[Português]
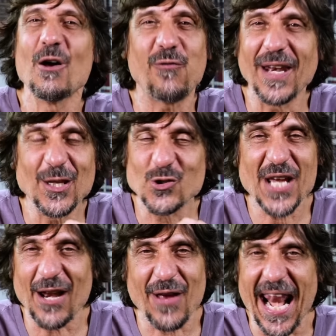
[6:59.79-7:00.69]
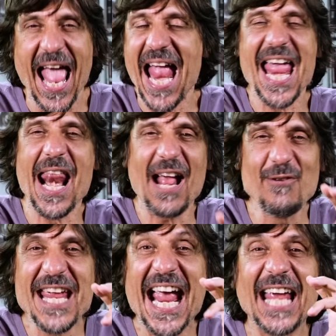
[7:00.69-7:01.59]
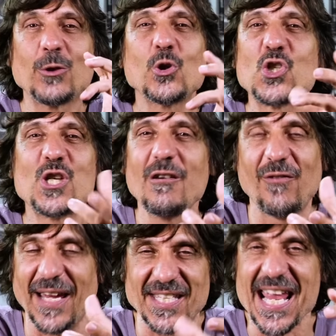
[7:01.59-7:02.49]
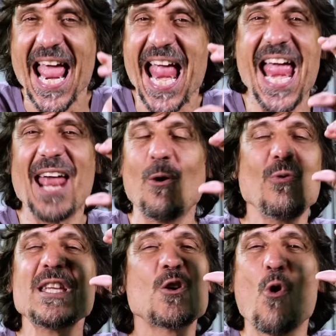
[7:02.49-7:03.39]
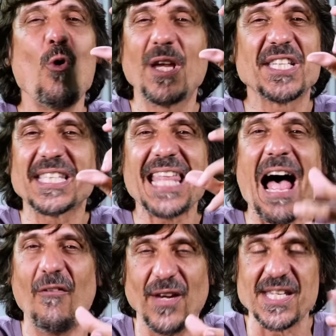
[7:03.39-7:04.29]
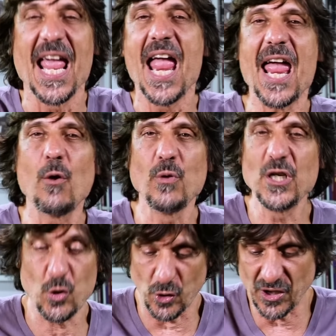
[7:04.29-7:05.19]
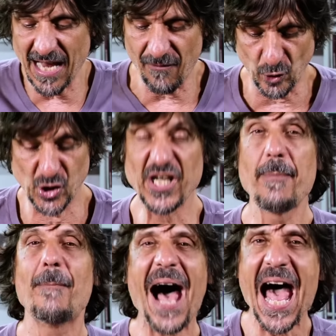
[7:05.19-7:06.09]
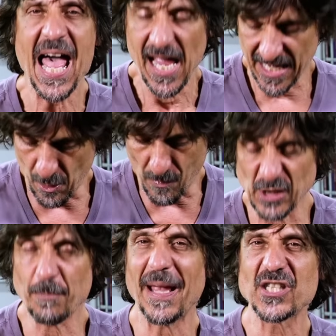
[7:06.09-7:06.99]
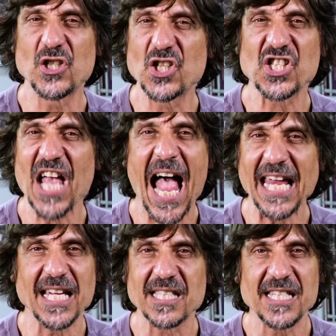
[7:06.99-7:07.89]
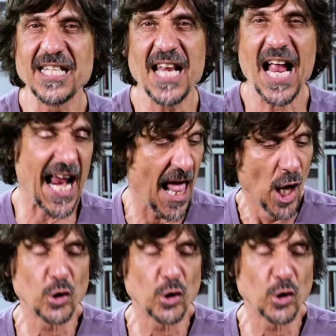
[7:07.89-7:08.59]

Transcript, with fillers: Não falando sério, cara, eram irredutíveis, eram inconquistáveis. Era um índio que usavam xiripá, que é espécie de saia assim, né, cara?